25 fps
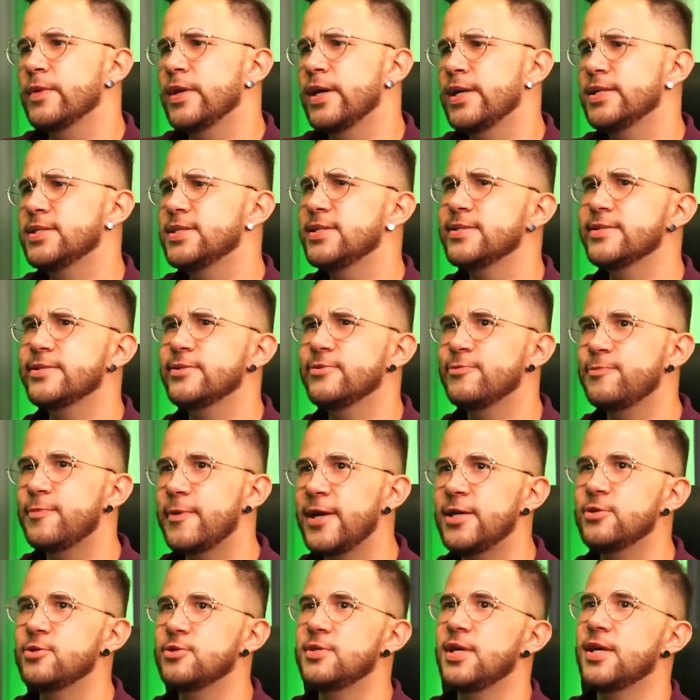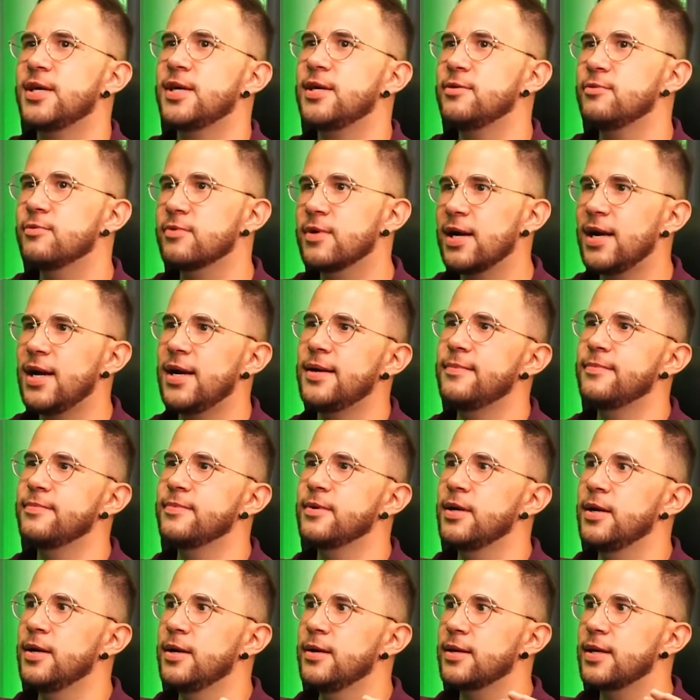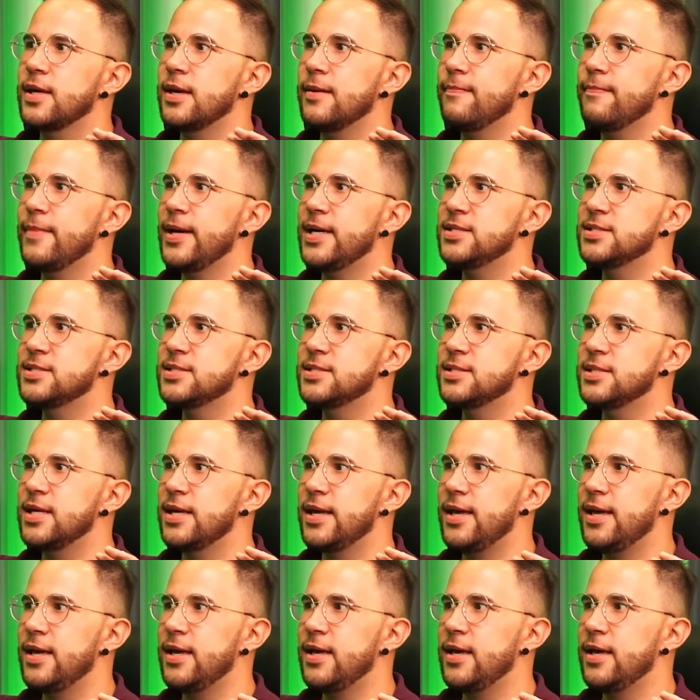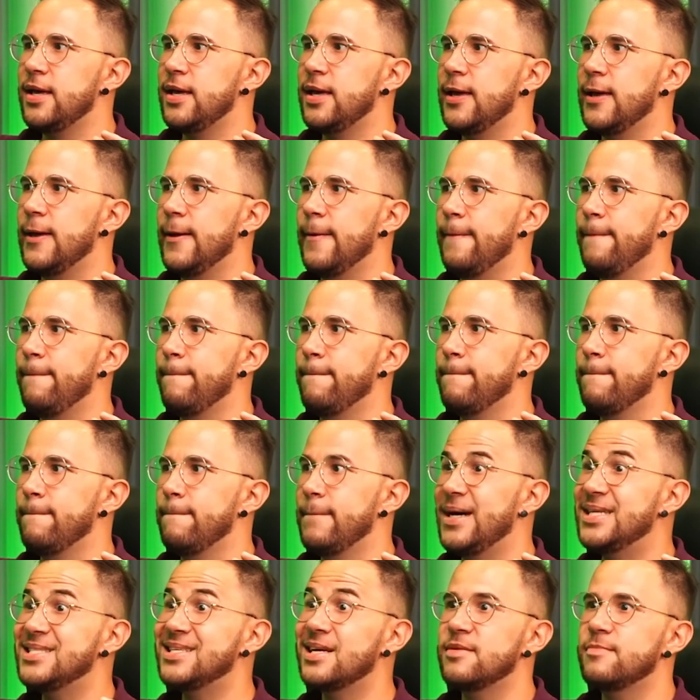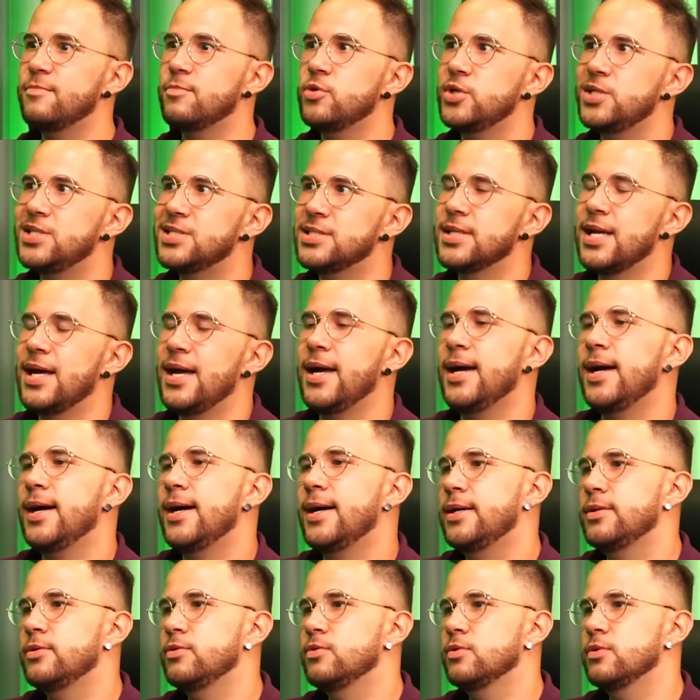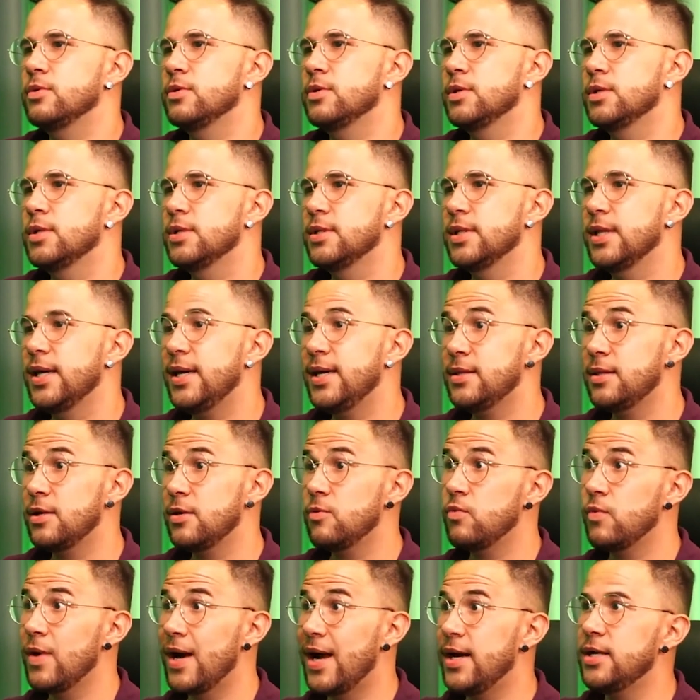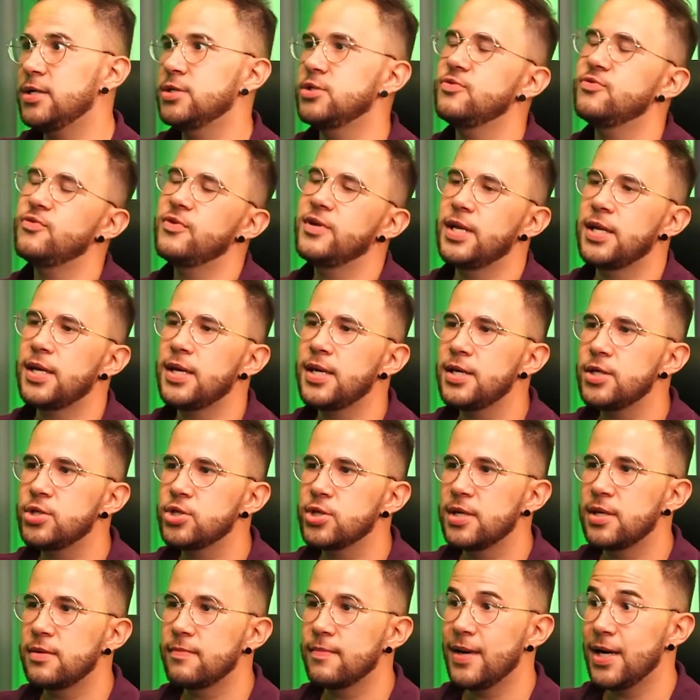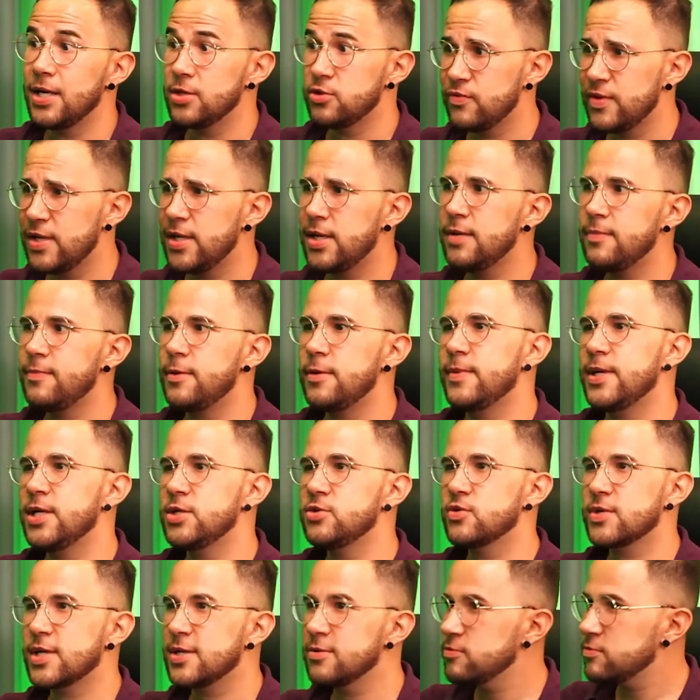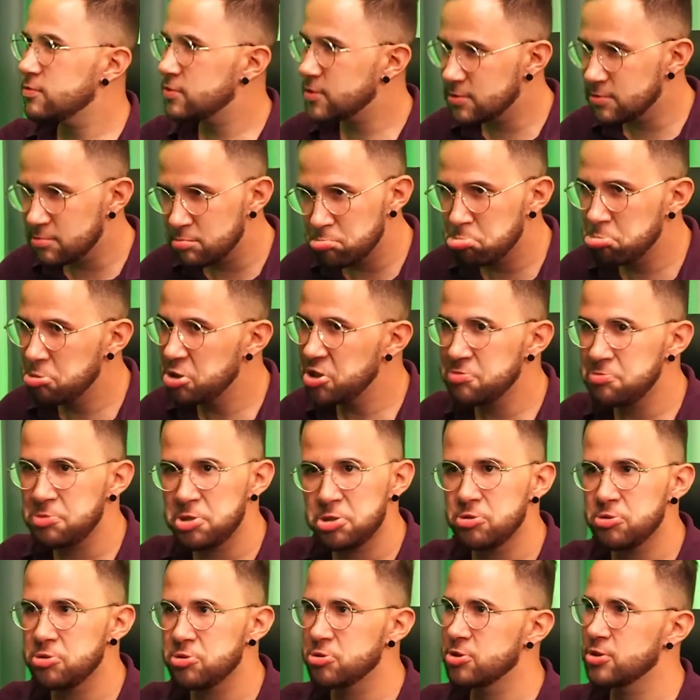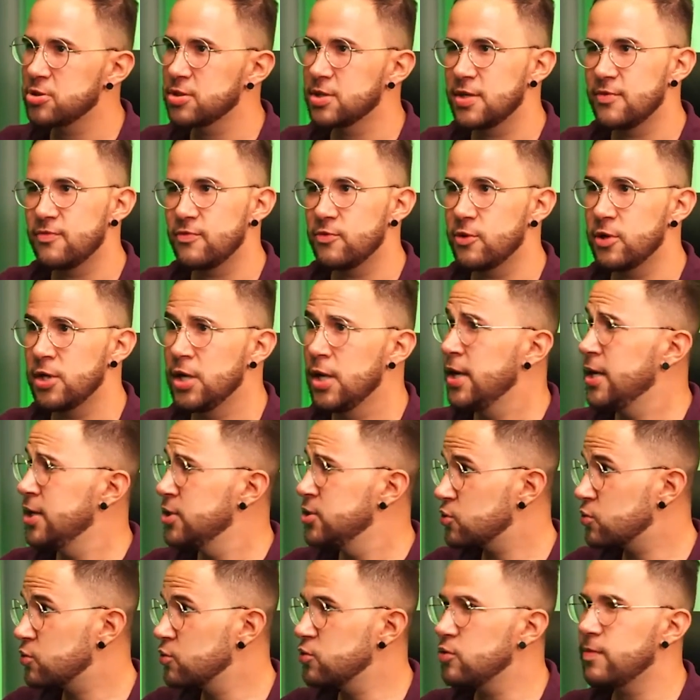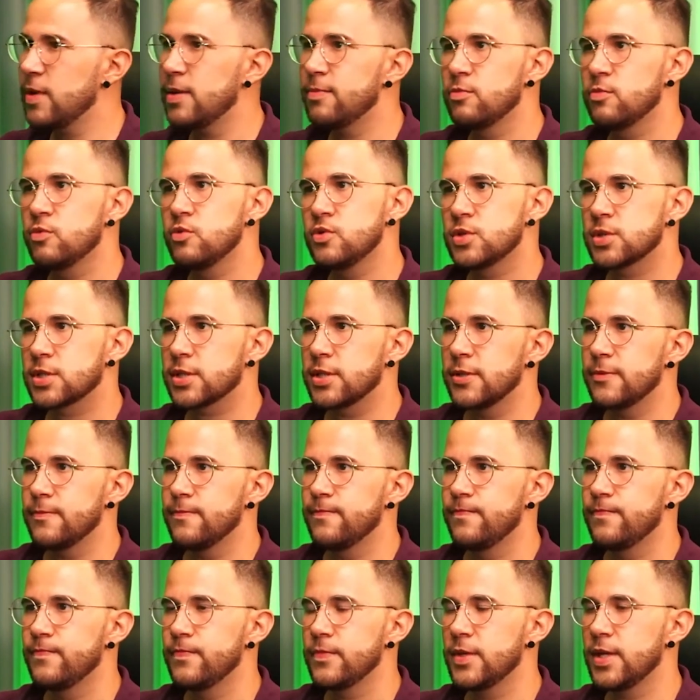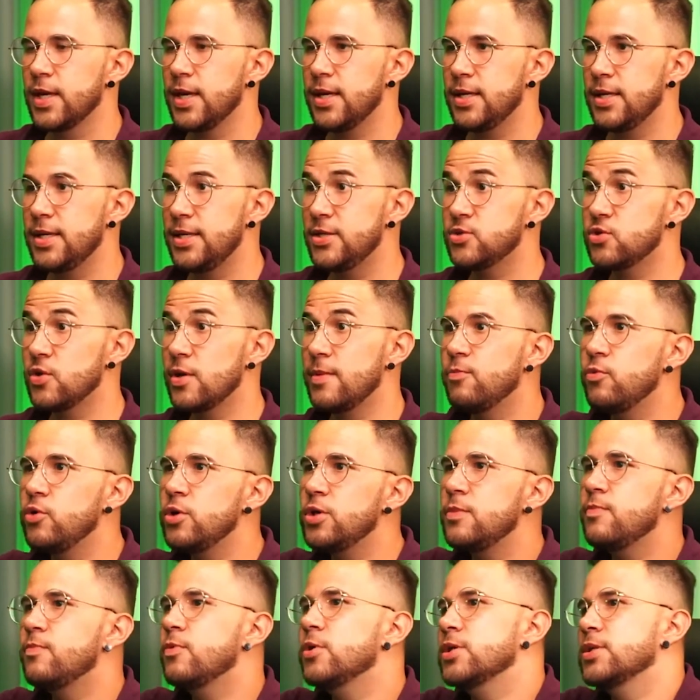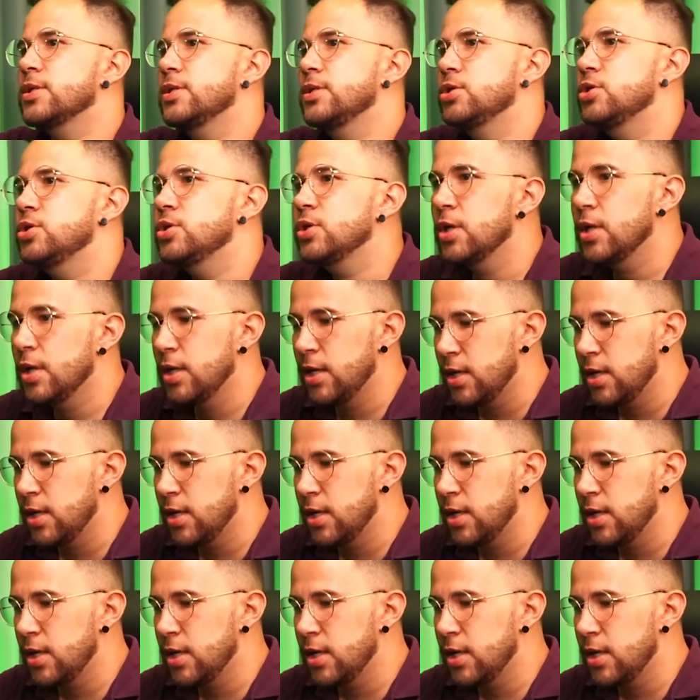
Às vezes no prédio tem aquele lugar que é mais, é, mais arborizado, né? Tem um ar diferente ali embaixo. Vai lá para baixo, ficar uns dois minutos que for, escuta uma música né? Isso é muito importante.